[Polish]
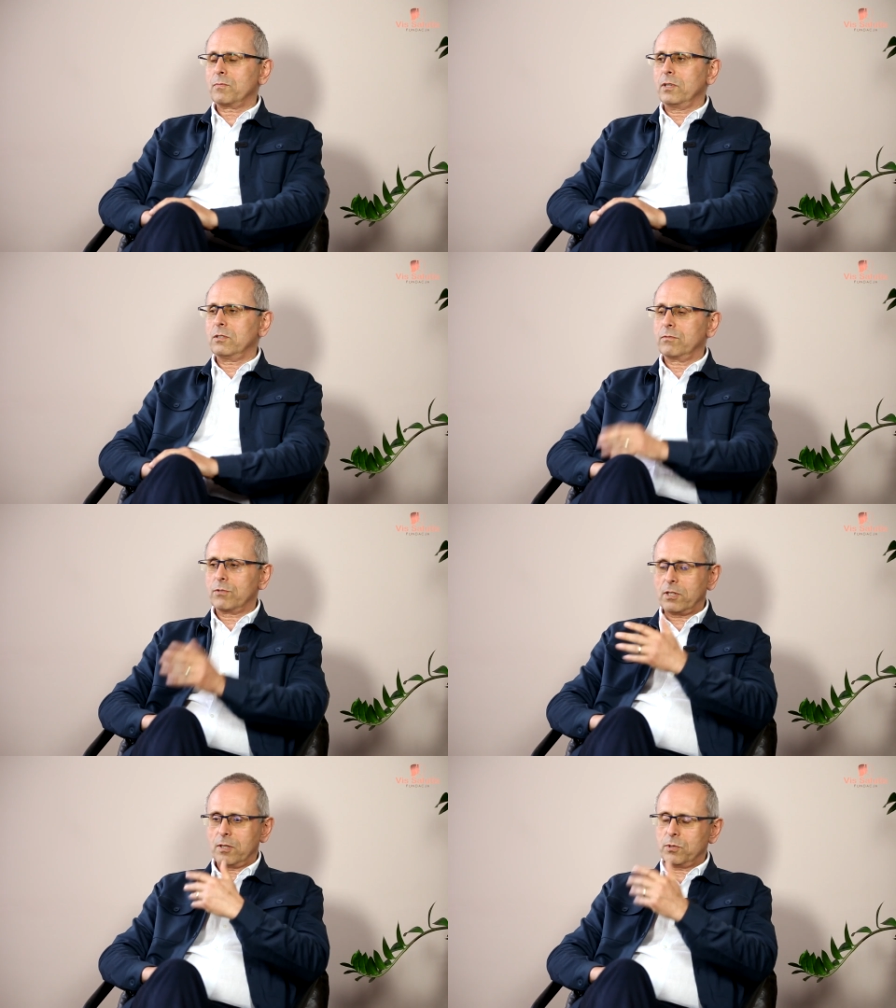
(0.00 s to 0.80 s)
rozmaitych w
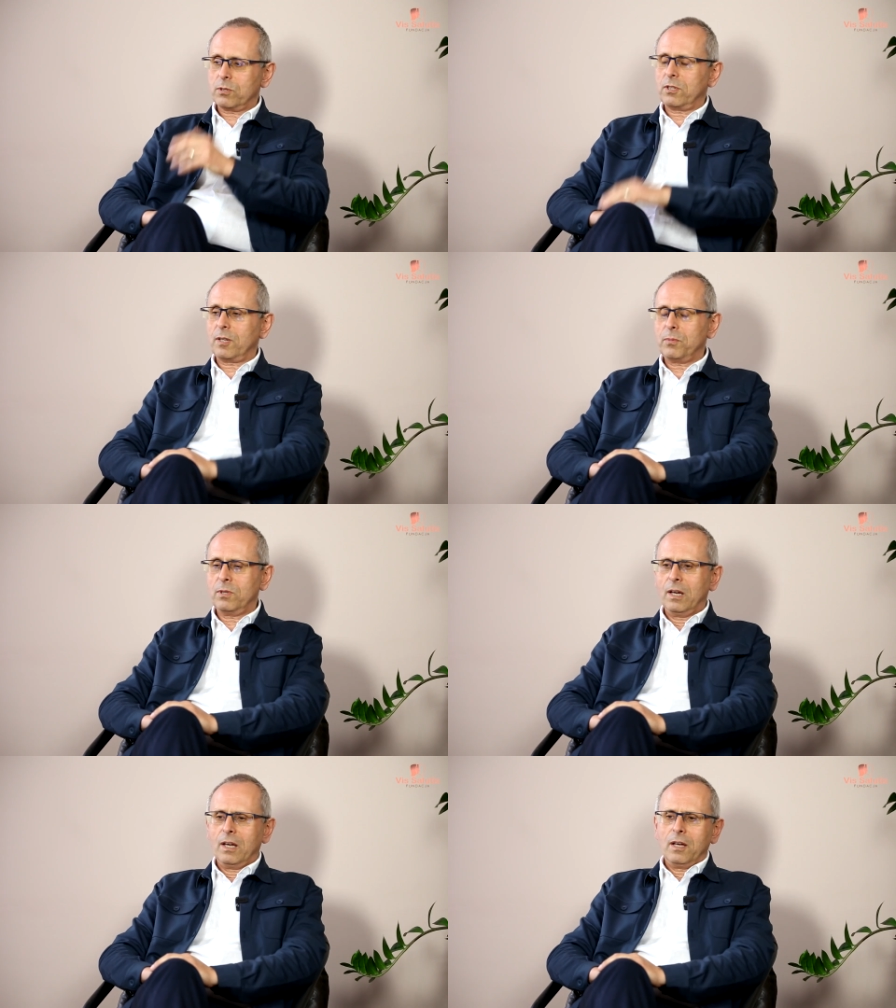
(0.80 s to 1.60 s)
szkole psychoterapii,
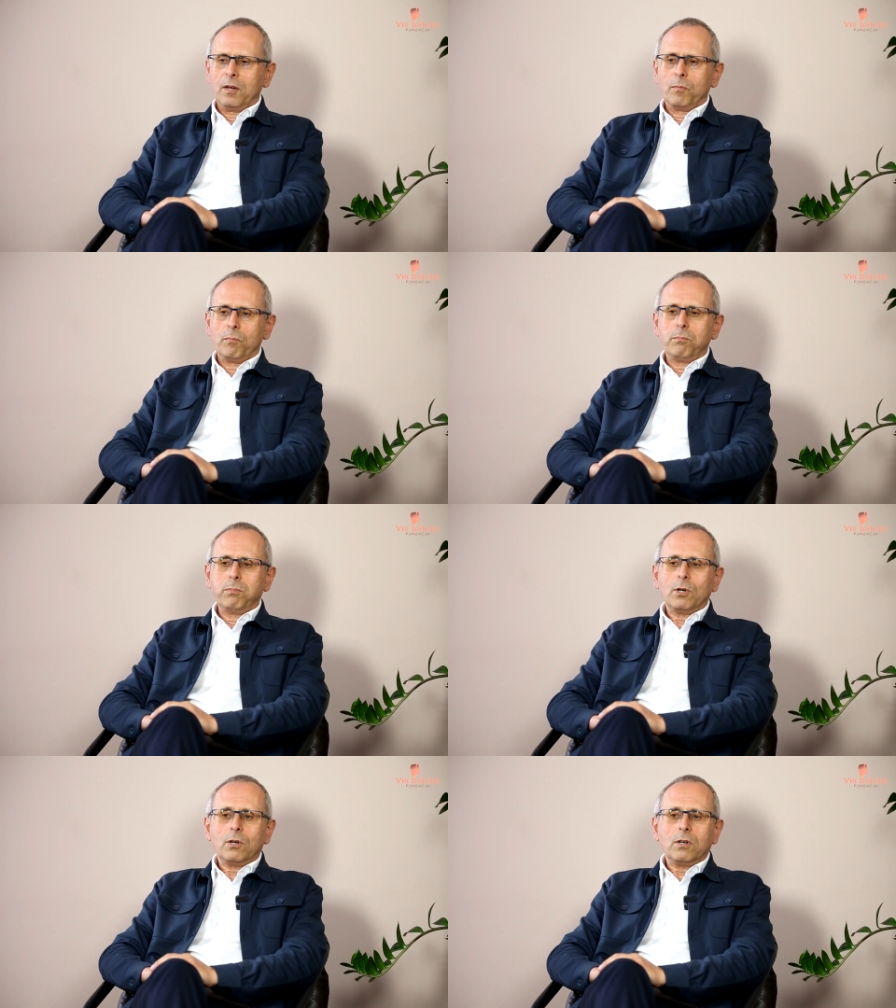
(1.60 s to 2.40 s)

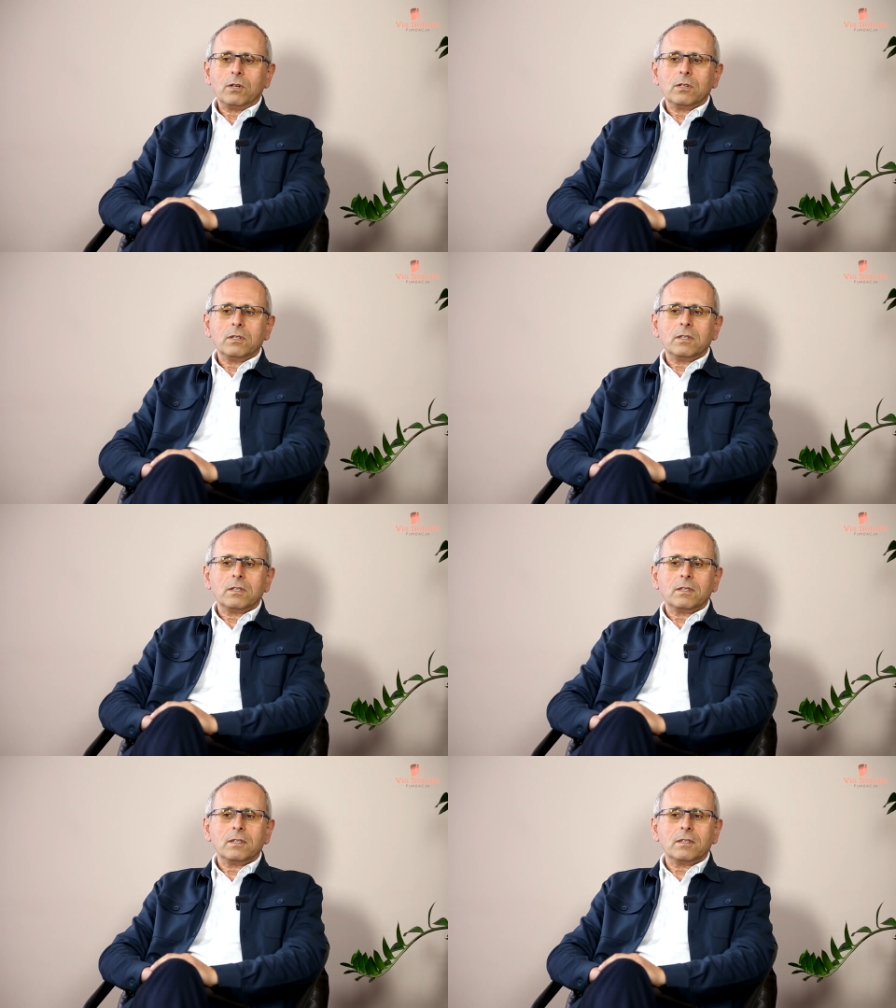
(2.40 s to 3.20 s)
bo
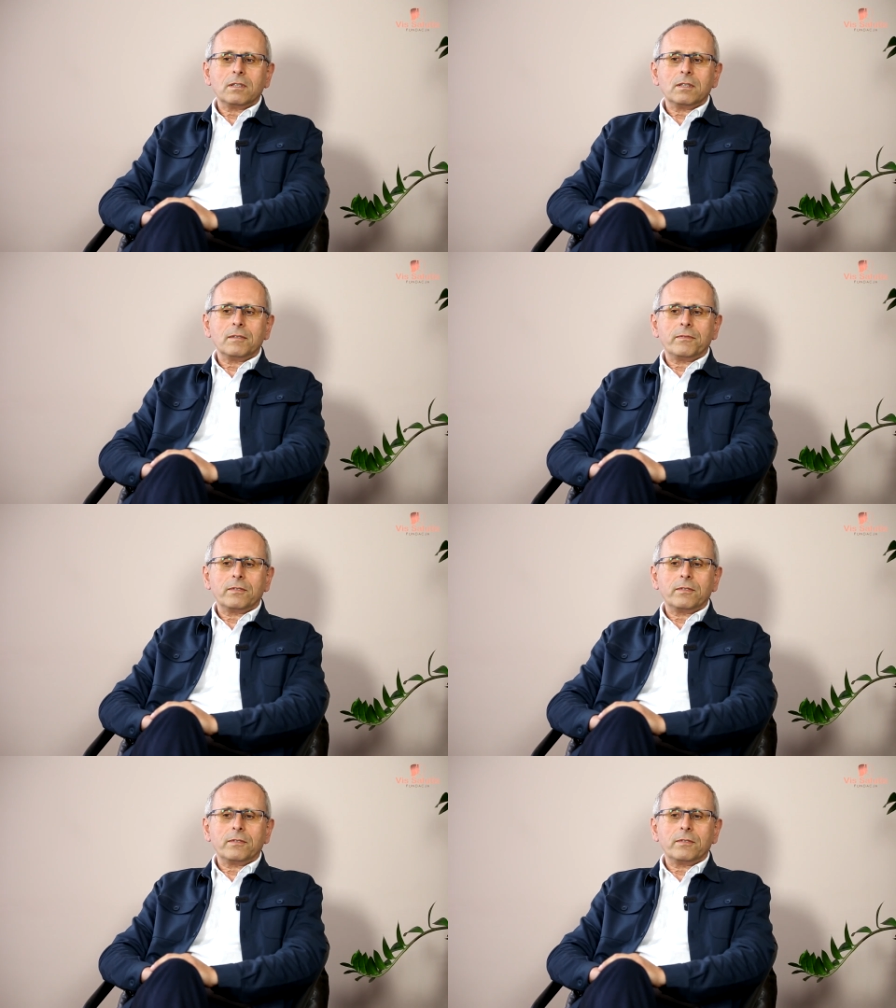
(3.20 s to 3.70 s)
Y,